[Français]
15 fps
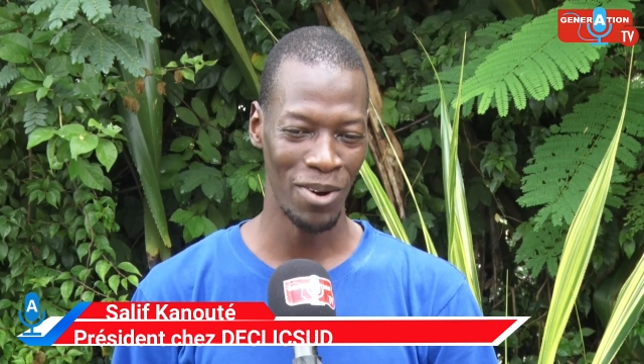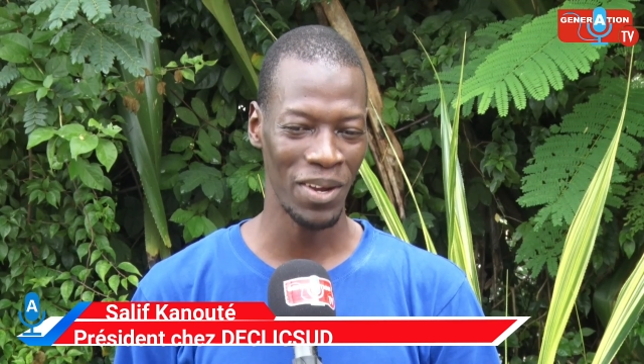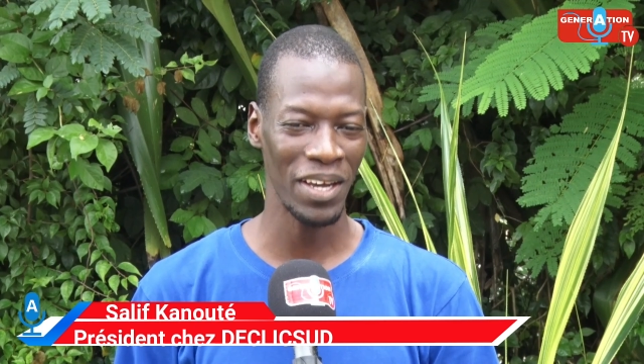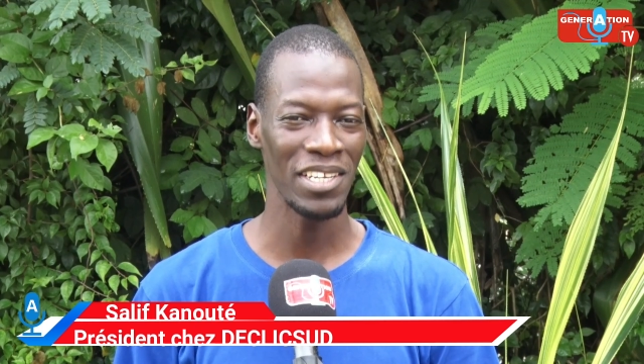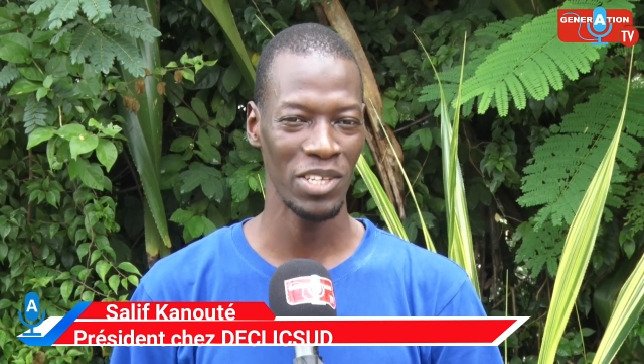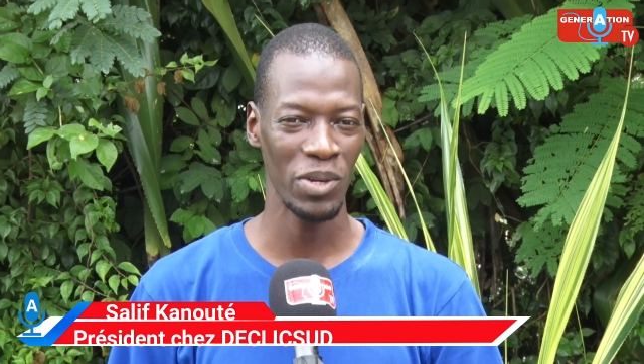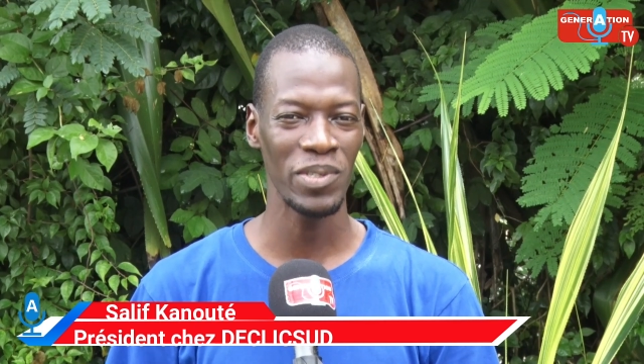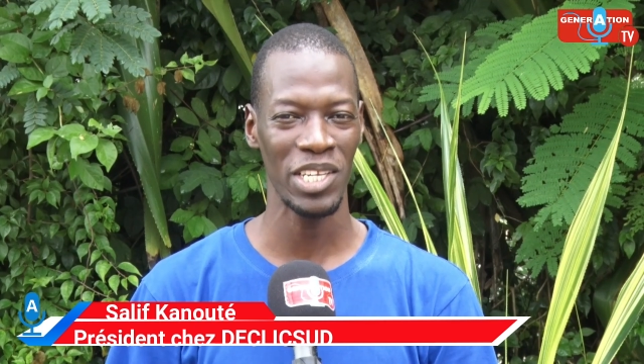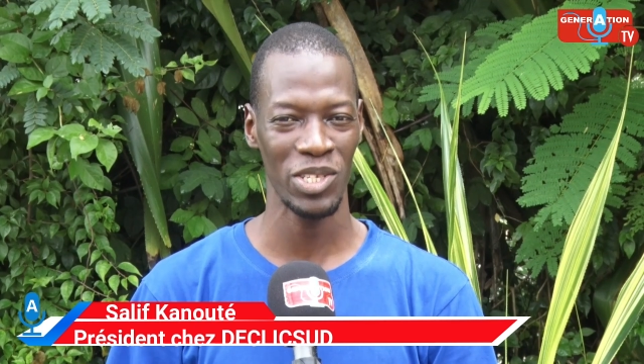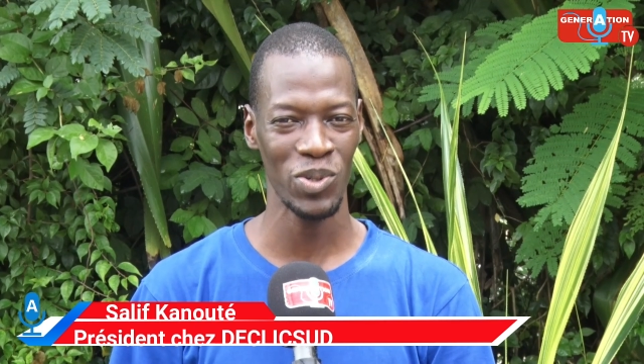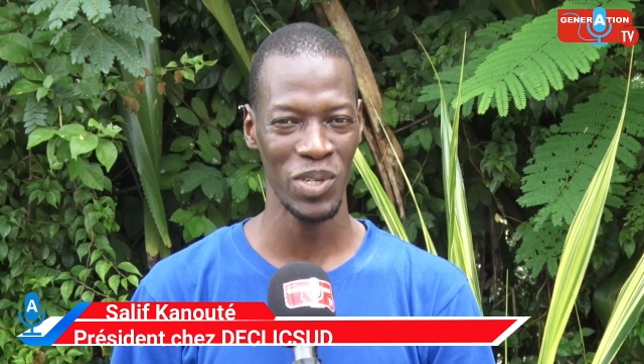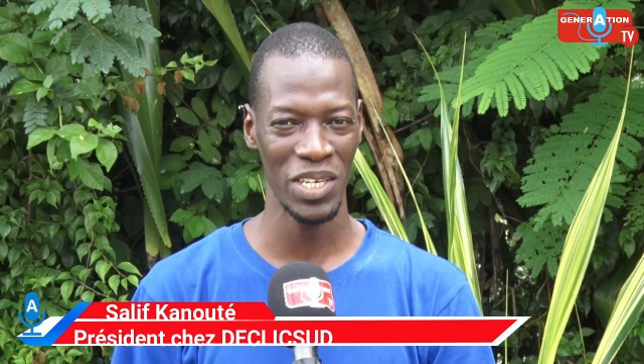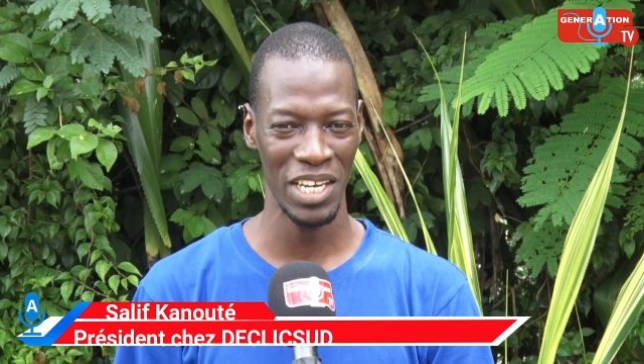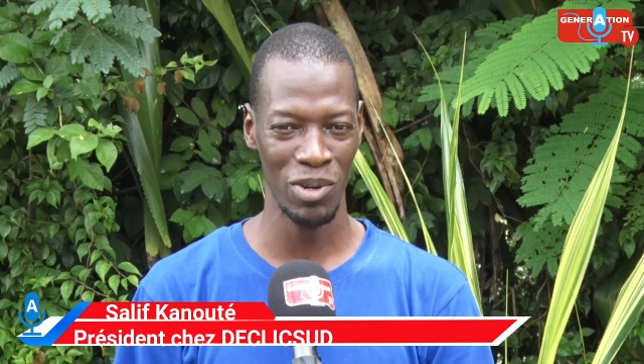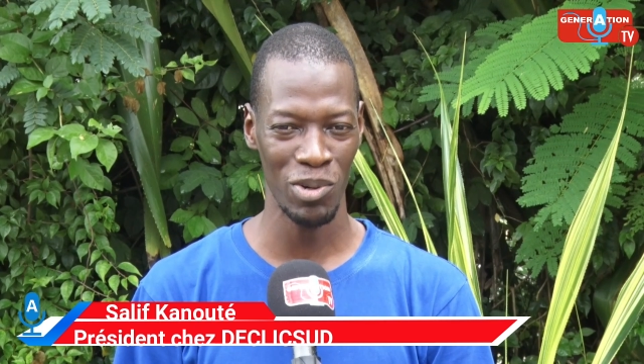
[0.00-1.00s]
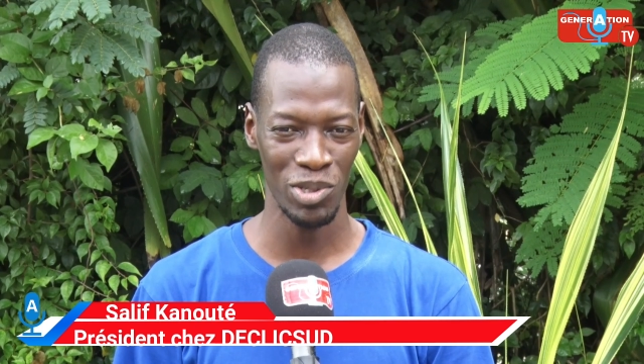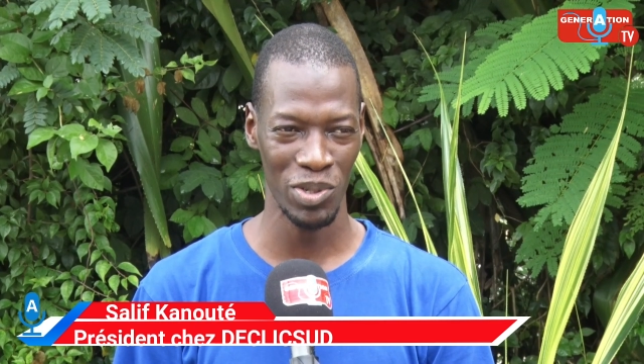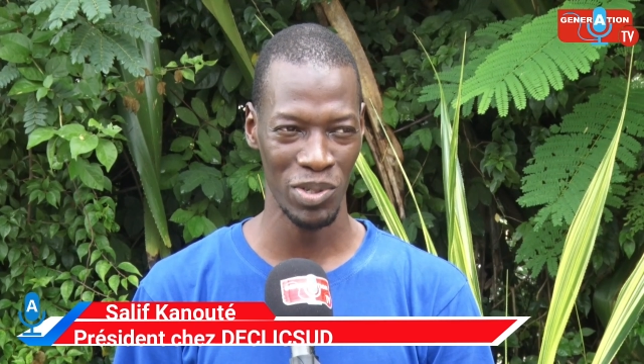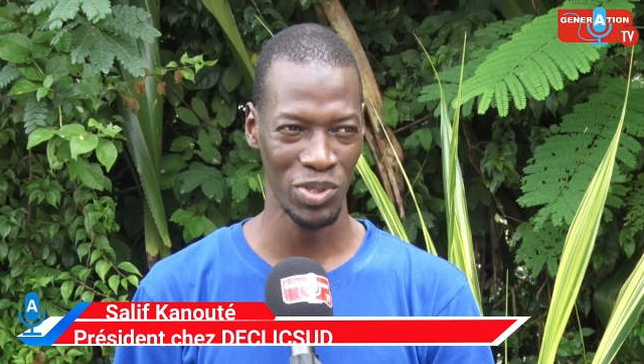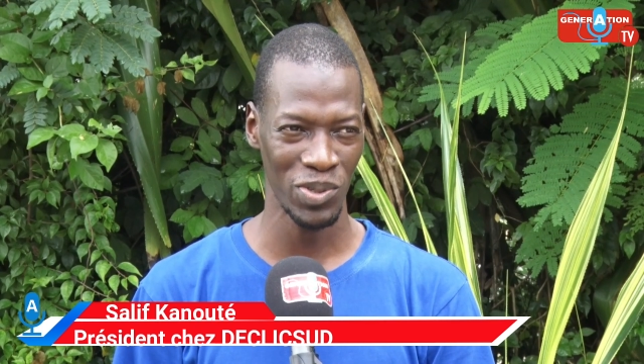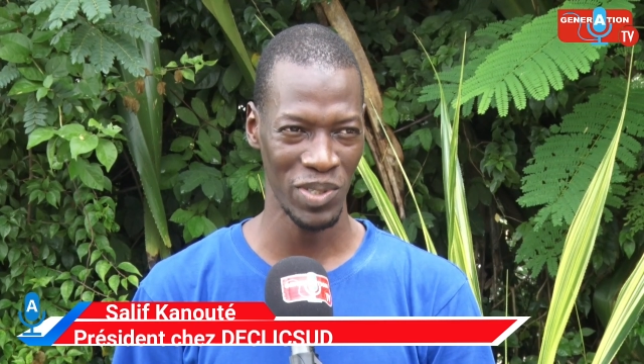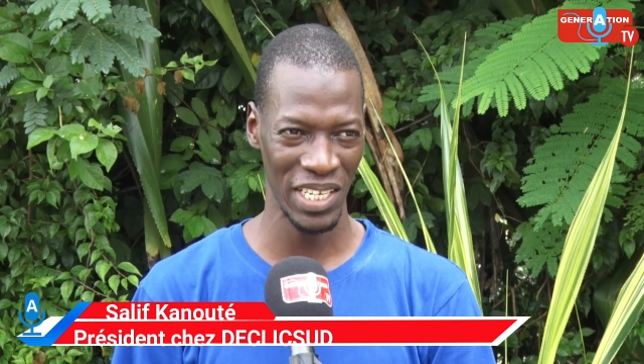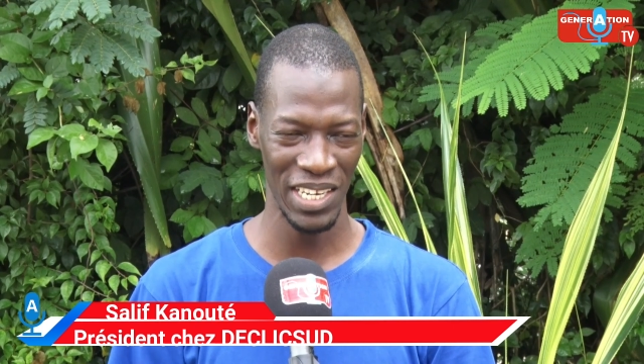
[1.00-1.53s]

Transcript: organiser une session de déconstruction.